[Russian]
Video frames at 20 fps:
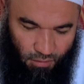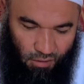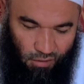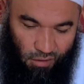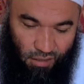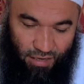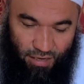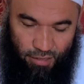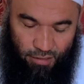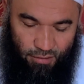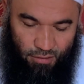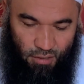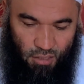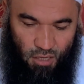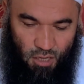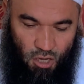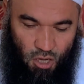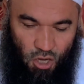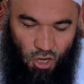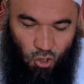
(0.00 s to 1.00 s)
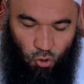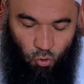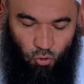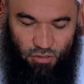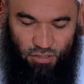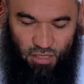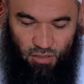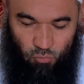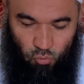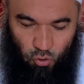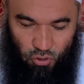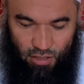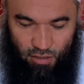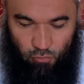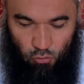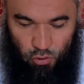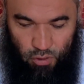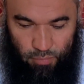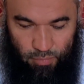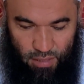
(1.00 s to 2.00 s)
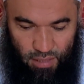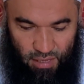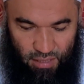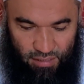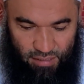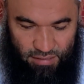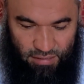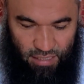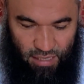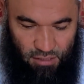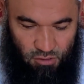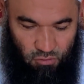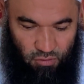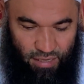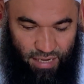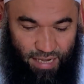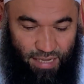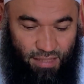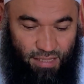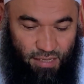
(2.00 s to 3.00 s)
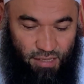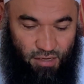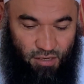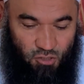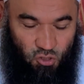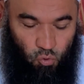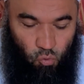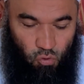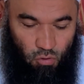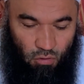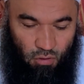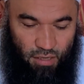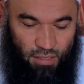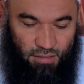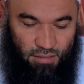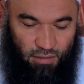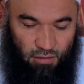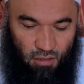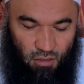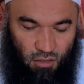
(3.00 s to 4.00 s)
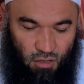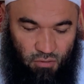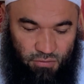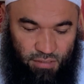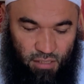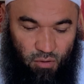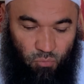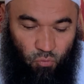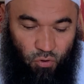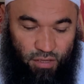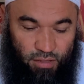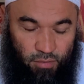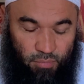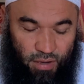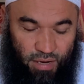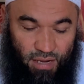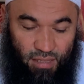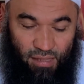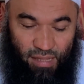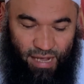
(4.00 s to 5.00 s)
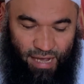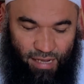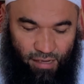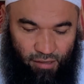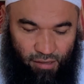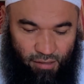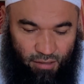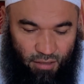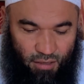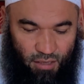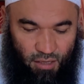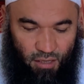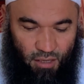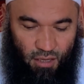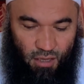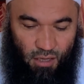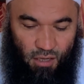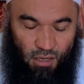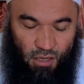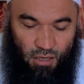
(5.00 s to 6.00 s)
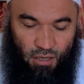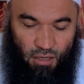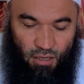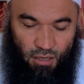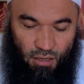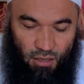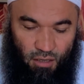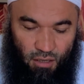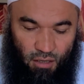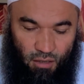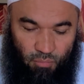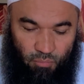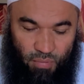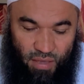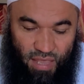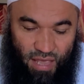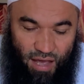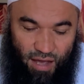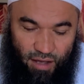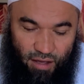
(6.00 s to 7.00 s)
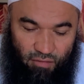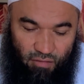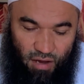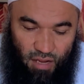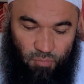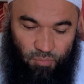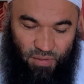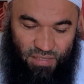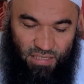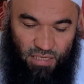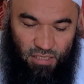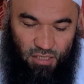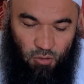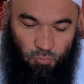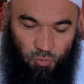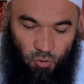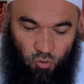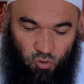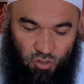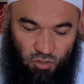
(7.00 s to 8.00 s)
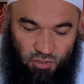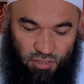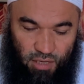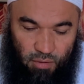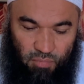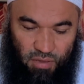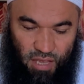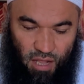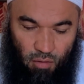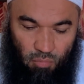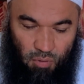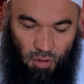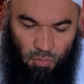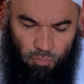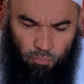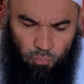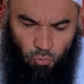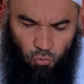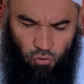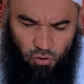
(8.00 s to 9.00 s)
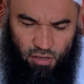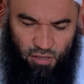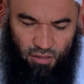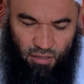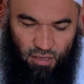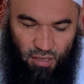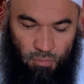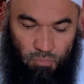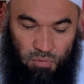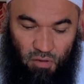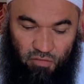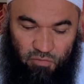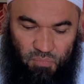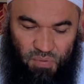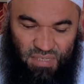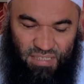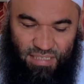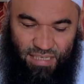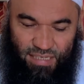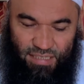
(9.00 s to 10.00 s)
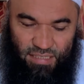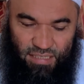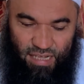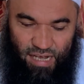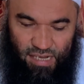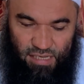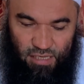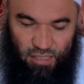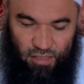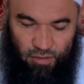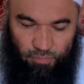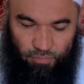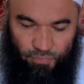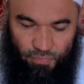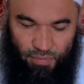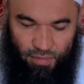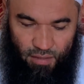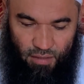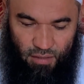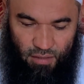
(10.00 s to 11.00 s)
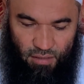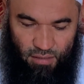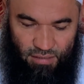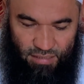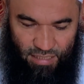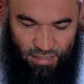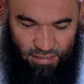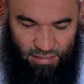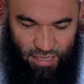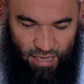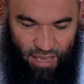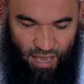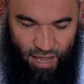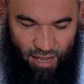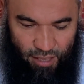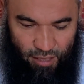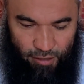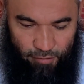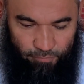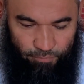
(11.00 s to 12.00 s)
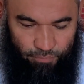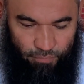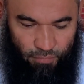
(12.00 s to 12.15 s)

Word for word: Каль. Он, да будет довольным Аллах, рассказывал, «Ада не Расулю Аллах, саллаллаху салям, уана марит ля акид». Меня, говорит, посетил Проксал сам, я был болен и был в бессознательном состоянии.